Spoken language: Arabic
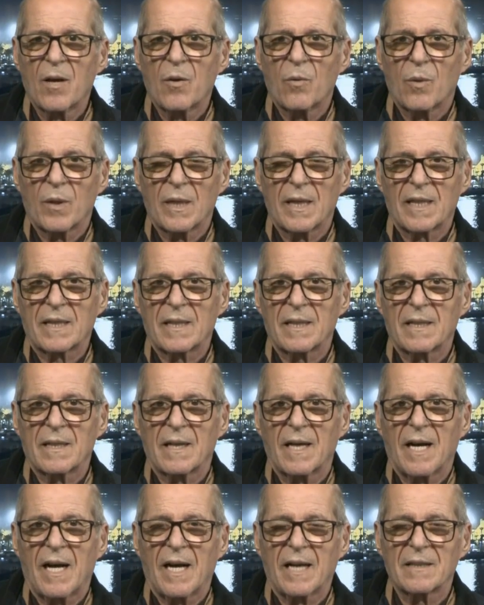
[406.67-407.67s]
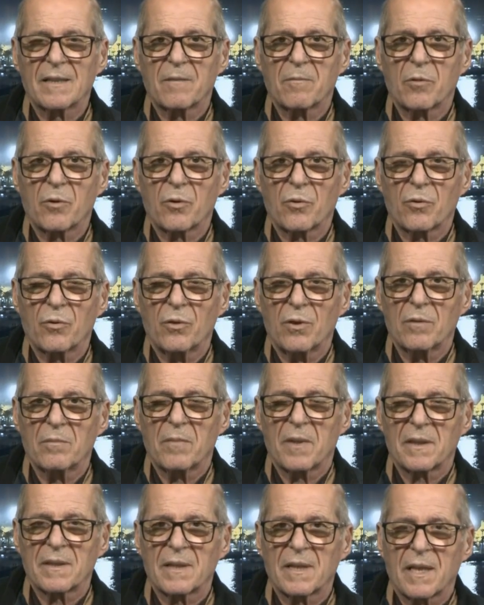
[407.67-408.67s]
ولكن عدم خضوع
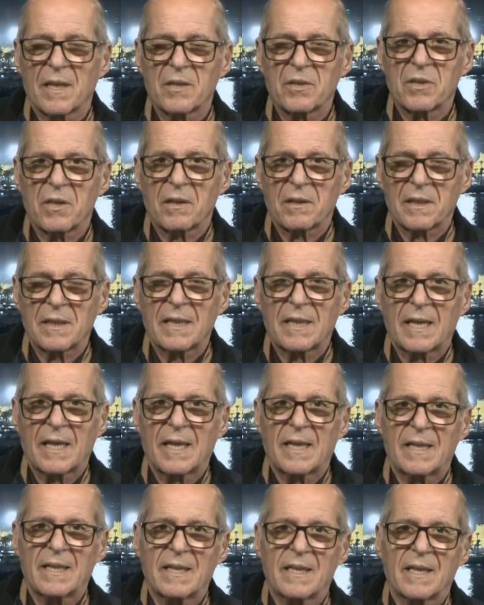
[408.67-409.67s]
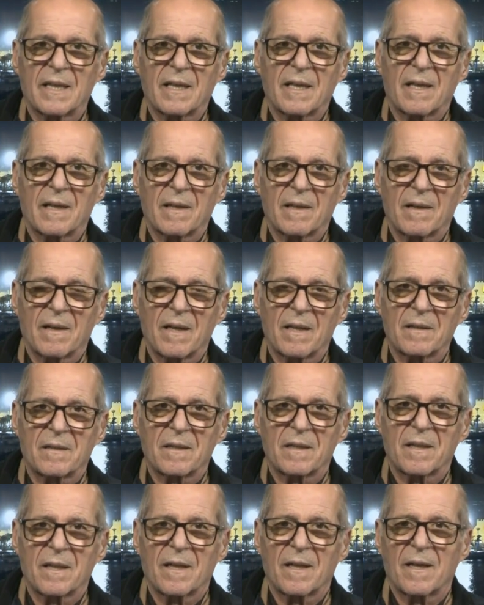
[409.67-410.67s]
المنطقة الشرقية لقرارات
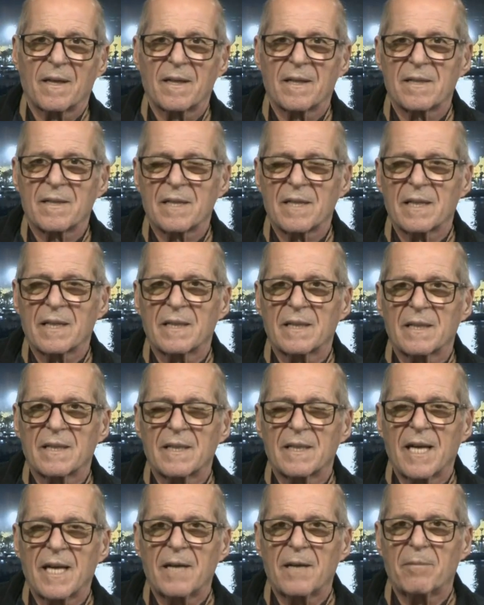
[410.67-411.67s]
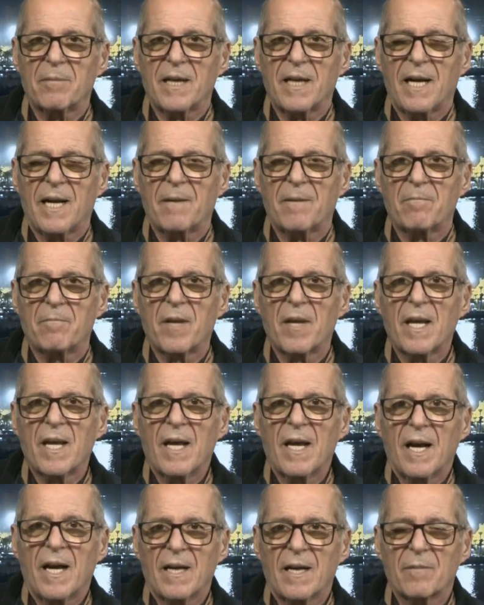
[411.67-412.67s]
السيد النائب العام
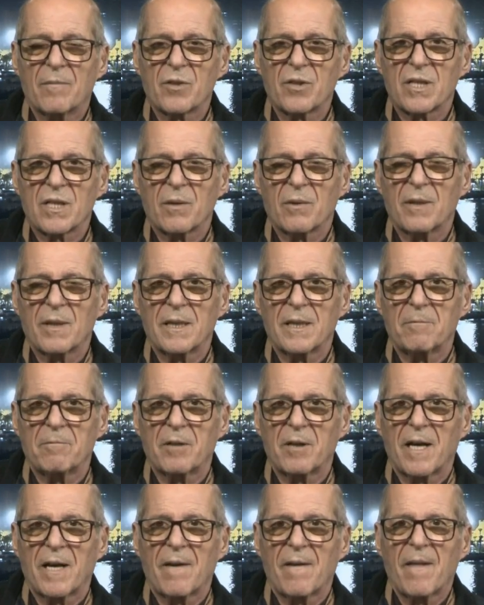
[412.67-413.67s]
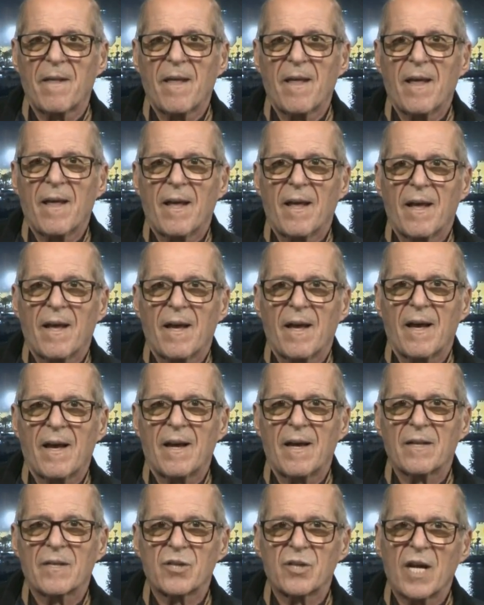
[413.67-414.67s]
على مستوى ليبيا
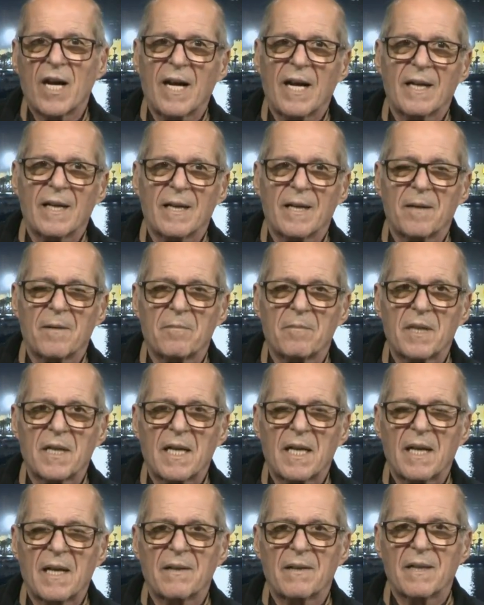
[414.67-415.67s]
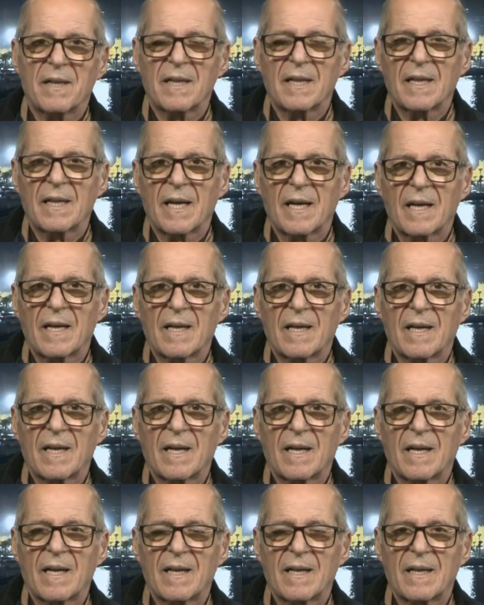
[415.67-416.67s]
جعل من هذه الـ
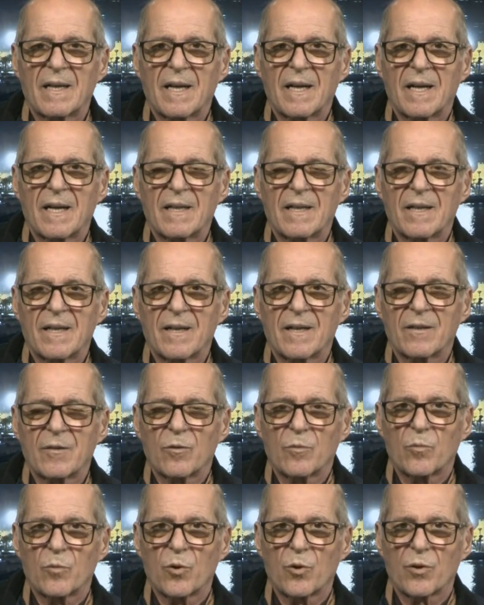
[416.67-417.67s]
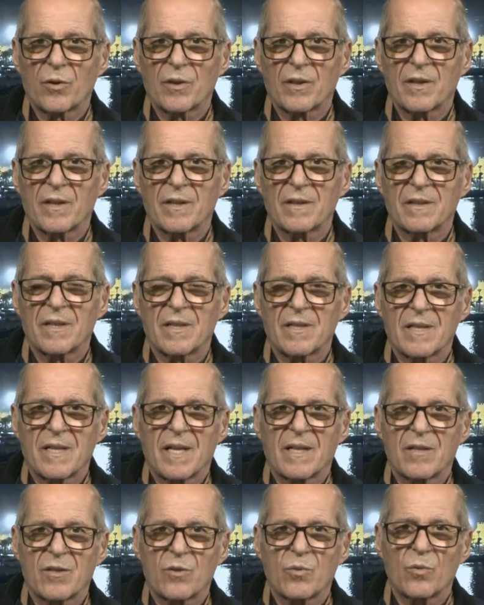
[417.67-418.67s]
نعم. ال شكرا الأمور
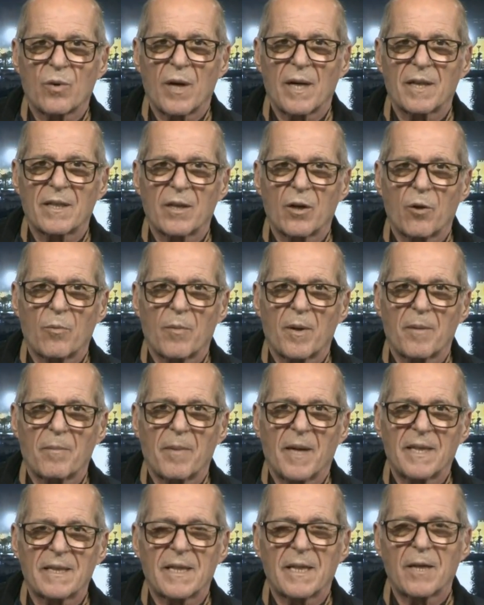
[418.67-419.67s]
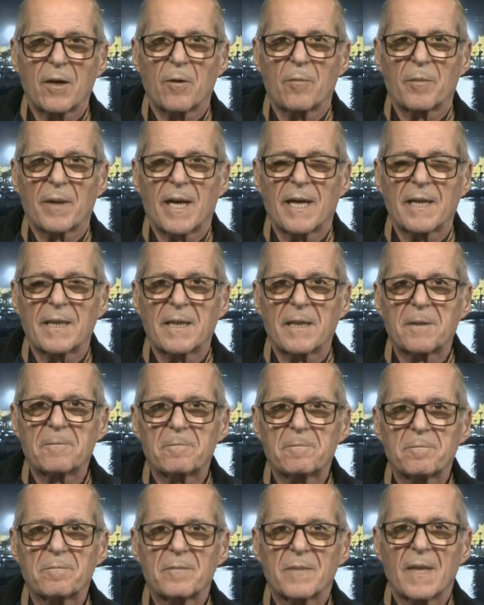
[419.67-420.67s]
تزداد سوءا يوما بعد يوم يعني
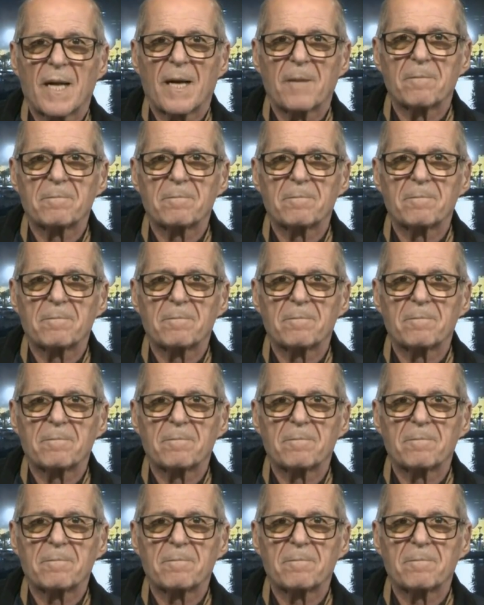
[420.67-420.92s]
نعم